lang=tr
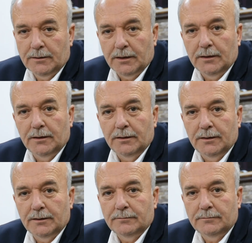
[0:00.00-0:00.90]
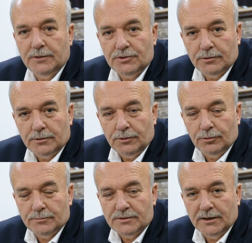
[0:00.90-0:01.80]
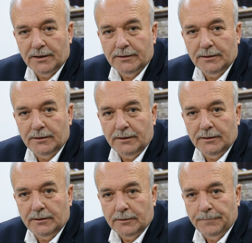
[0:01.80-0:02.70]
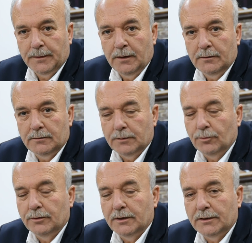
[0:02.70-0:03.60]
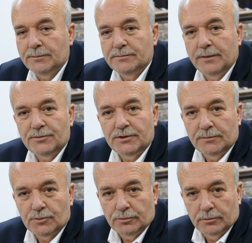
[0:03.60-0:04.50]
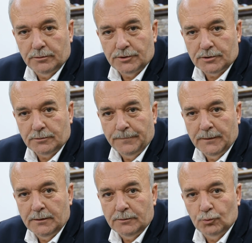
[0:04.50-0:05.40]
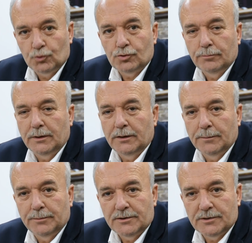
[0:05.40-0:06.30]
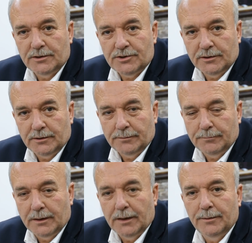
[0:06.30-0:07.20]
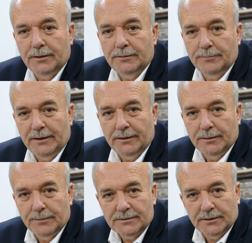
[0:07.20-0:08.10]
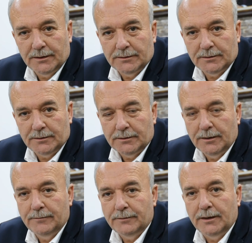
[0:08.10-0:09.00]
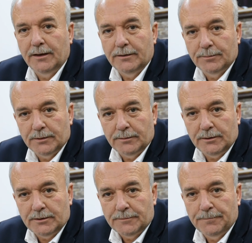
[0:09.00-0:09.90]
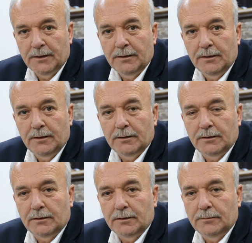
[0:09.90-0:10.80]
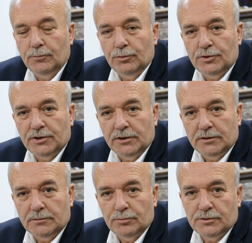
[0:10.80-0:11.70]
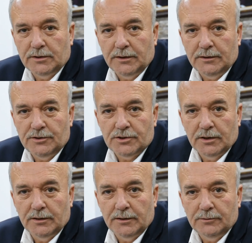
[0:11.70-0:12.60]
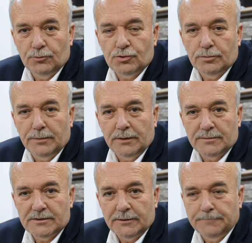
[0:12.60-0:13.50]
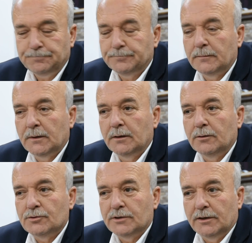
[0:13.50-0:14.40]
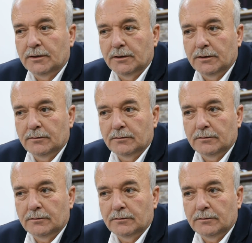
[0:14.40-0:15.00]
Kendilerine teşekkür ediyorum ziyaretleriyle ilgili. Tabii onlar da bizim hemşerimiz olduğu için Dursun Bey'e yapılacak işleri beraber birlikte masaya yatırdık. Neler yapılabilir? Ee, Büyükşehir bu sene inşallah Dursun Bey'imize özellikle e,